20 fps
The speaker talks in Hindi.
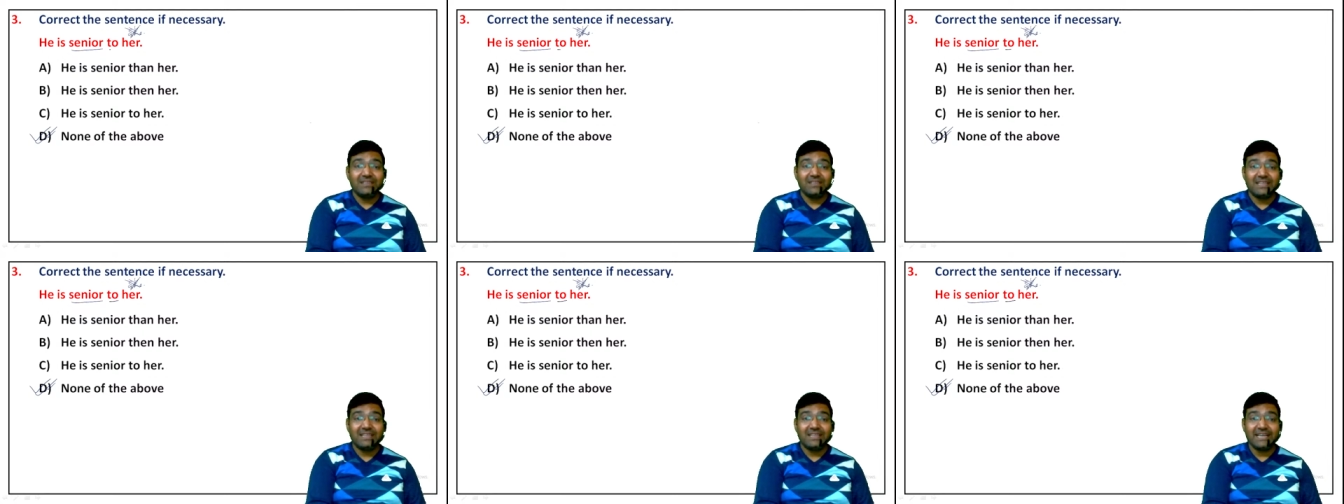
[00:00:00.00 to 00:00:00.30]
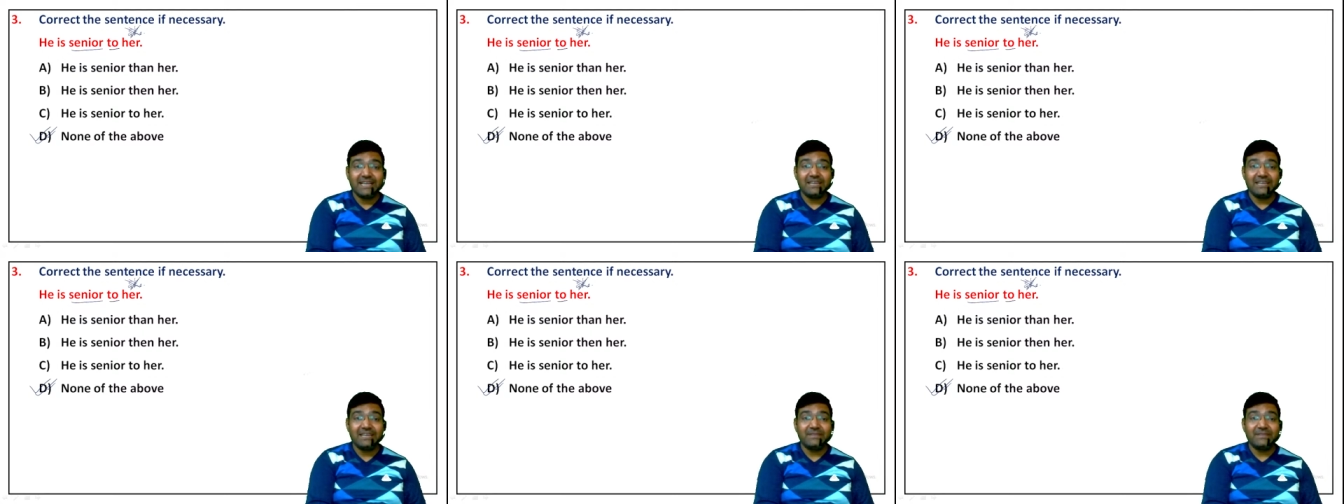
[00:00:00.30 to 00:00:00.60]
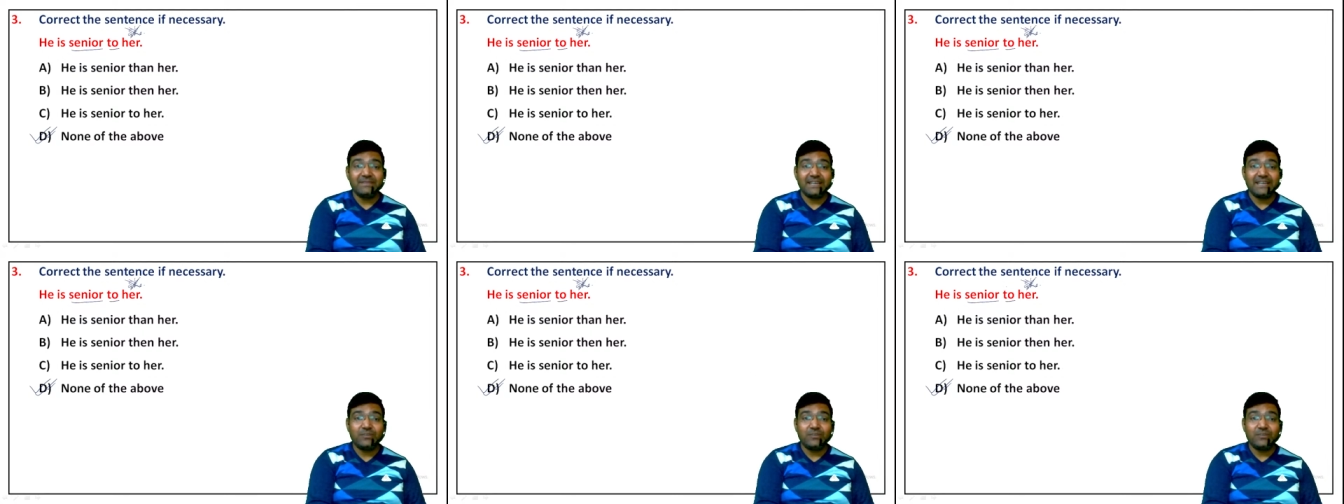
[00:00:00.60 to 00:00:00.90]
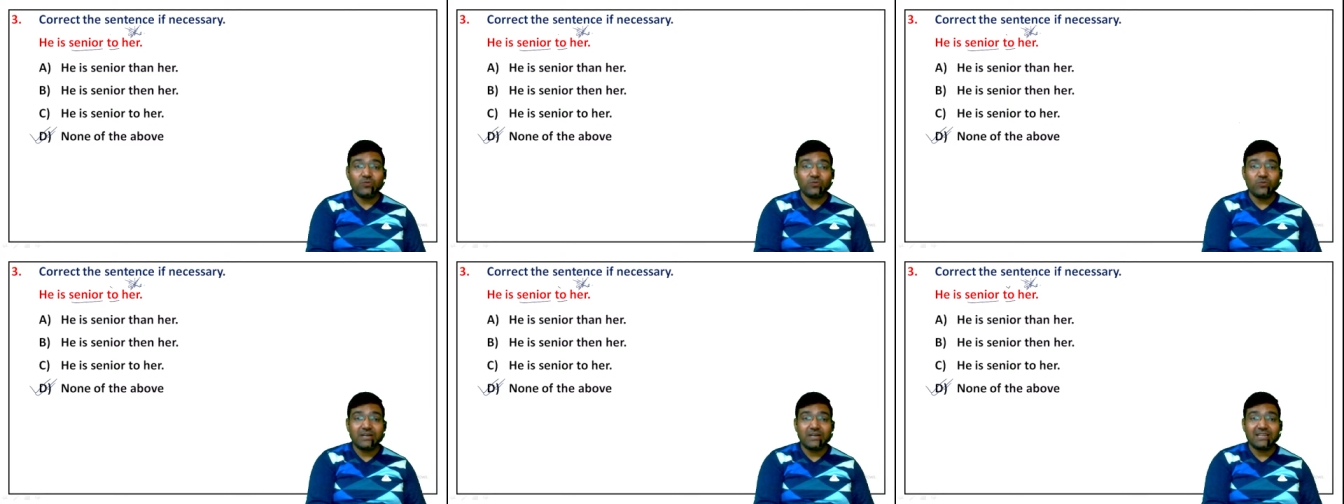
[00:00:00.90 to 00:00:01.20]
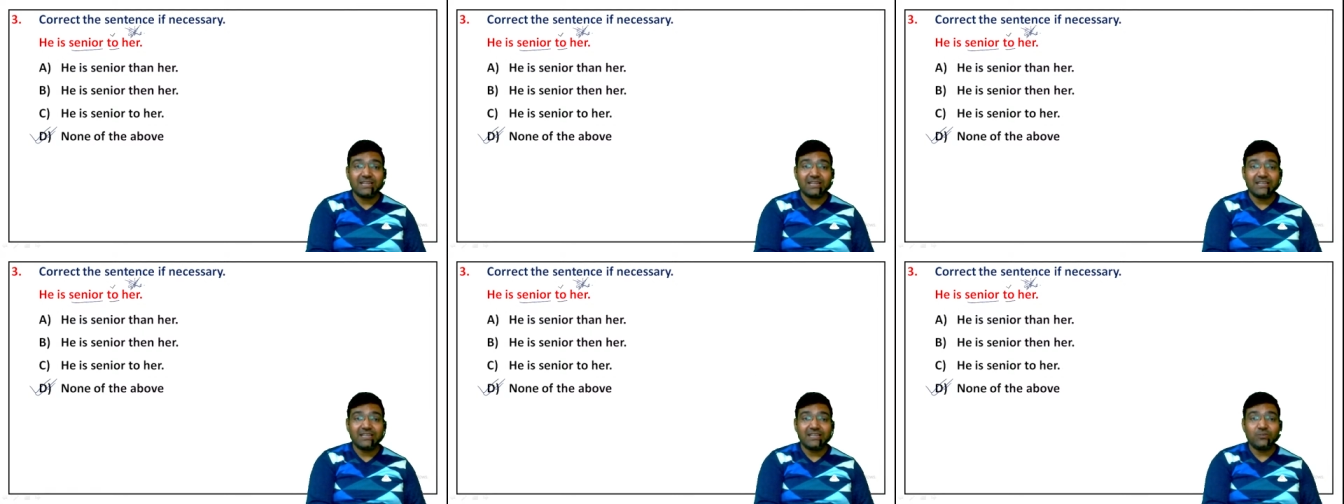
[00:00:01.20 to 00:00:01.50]
देन के बजाय टू
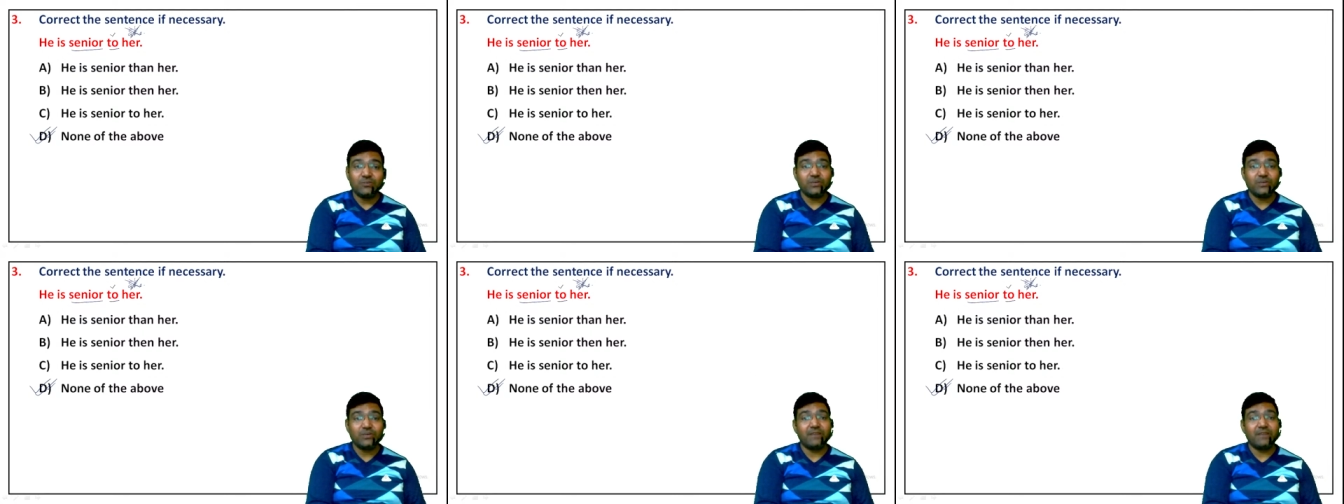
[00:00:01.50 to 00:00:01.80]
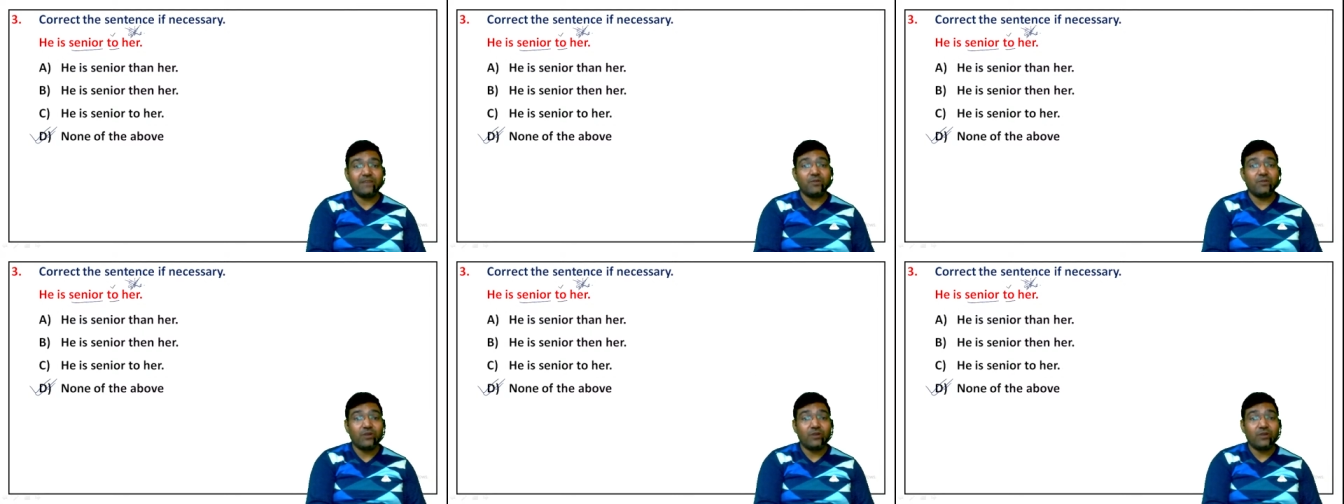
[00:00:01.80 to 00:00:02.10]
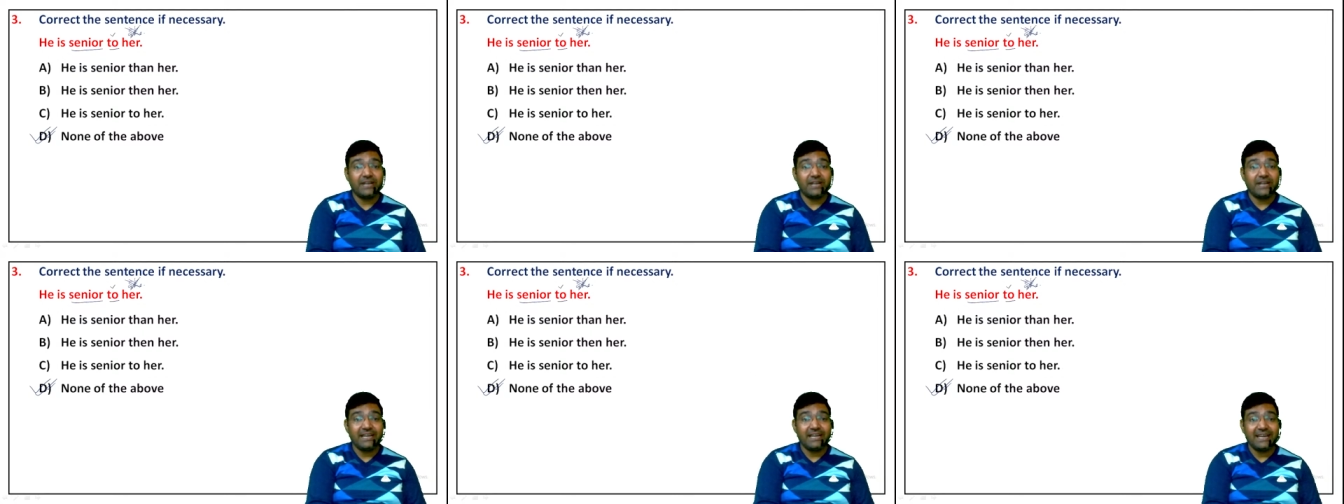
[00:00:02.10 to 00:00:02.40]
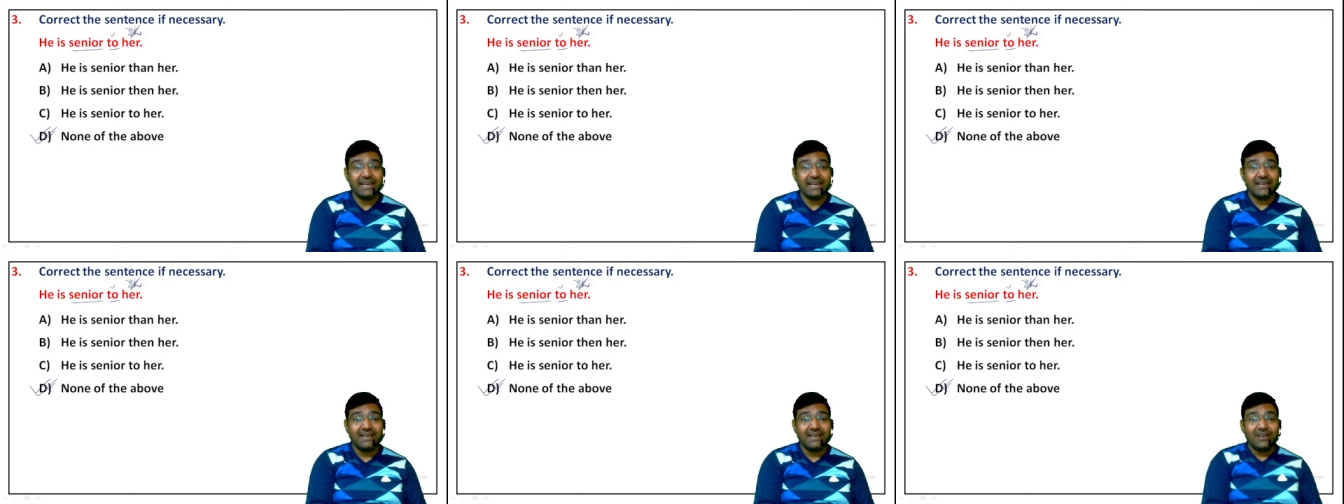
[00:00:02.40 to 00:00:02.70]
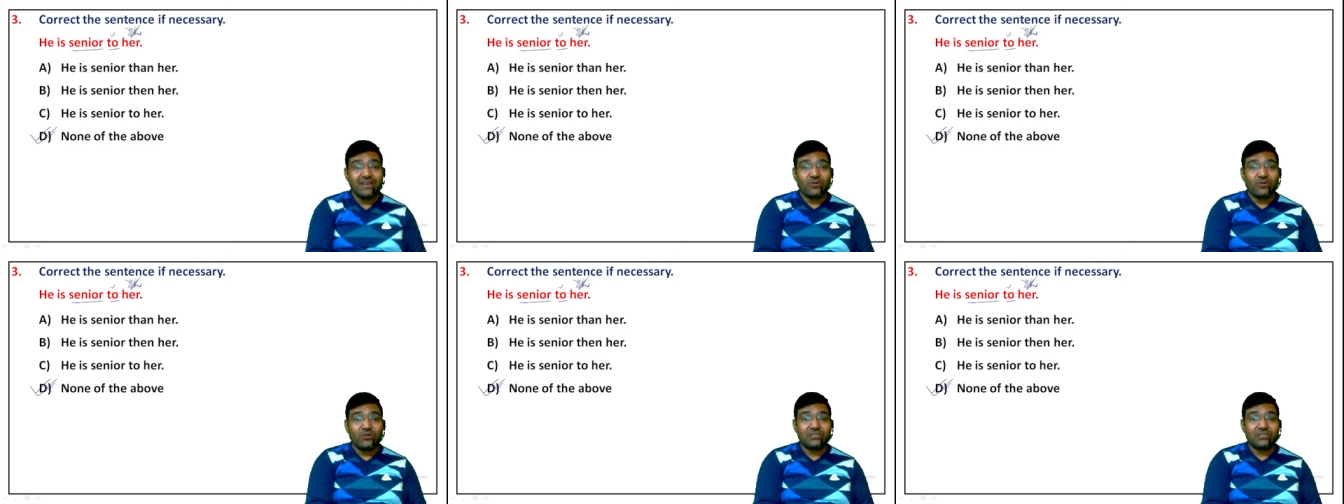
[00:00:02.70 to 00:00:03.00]
लगाते हैं टू यहां पे ऑलरेडी है
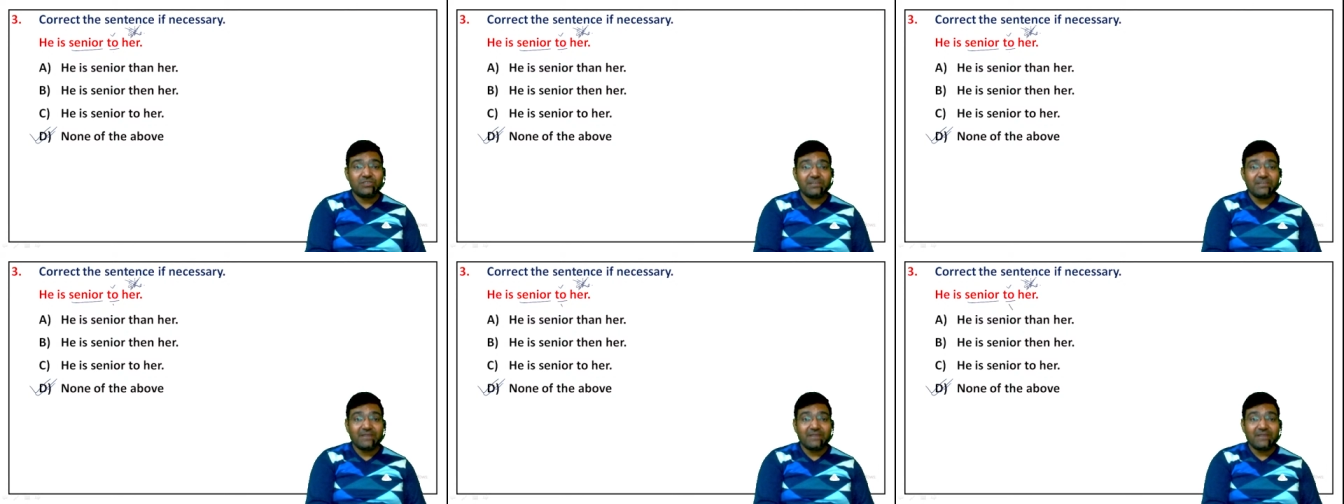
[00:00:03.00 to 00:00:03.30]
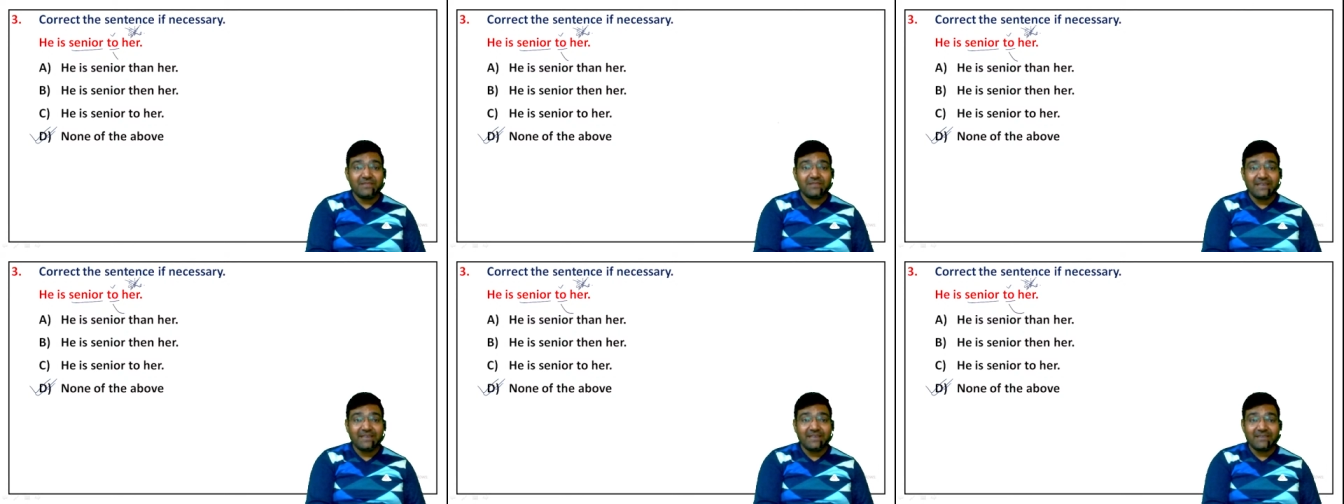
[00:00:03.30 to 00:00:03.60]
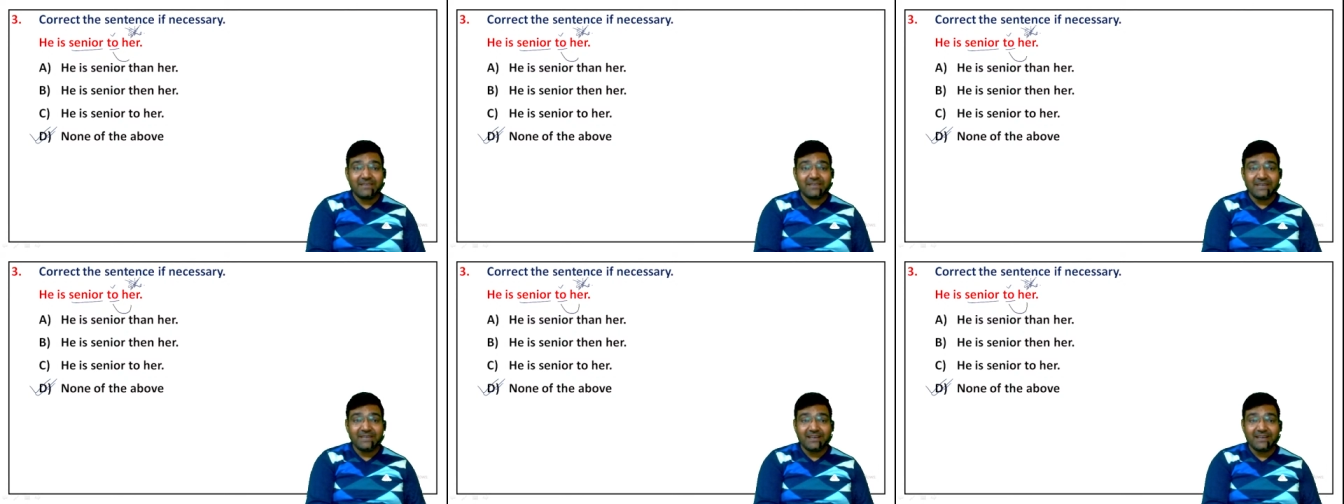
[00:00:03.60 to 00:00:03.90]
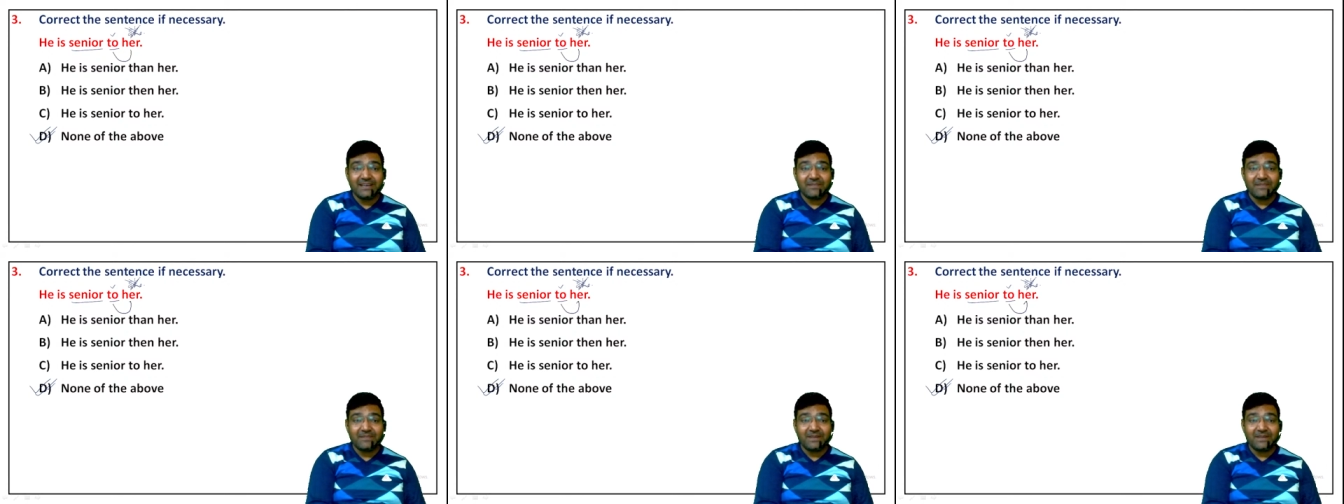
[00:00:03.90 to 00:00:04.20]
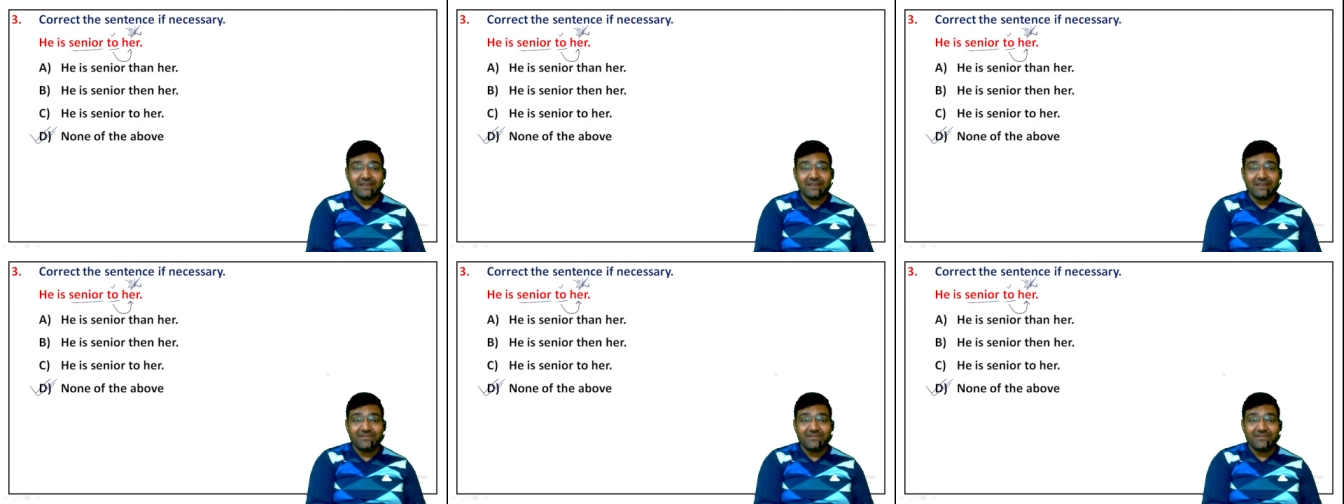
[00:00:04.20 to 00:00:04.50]
और इसके बाद में क्या बनेगा आपका